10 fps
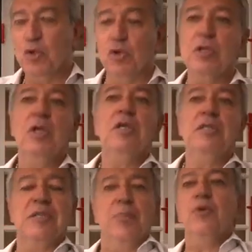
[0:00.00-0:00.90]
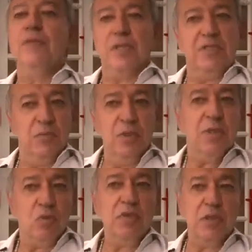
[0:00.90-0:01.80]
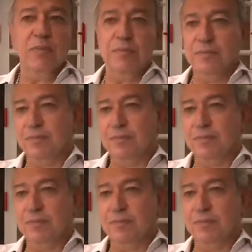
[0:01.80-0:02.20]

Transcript: Donc ça peut effectivement dérouter.